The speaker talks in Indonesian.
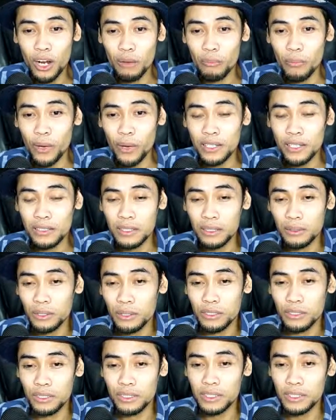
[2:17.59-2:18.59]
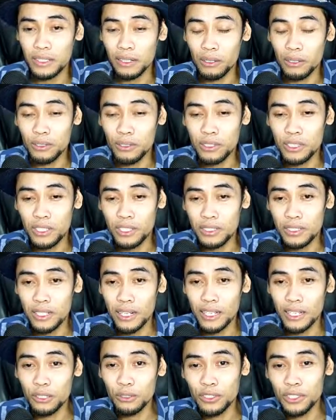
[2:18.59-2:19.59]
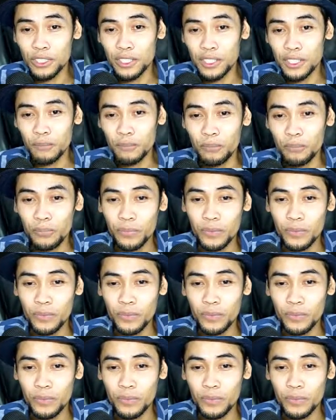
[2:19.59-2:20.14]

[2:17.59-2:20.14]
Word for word: ngapain seterusnya, selanjutnya.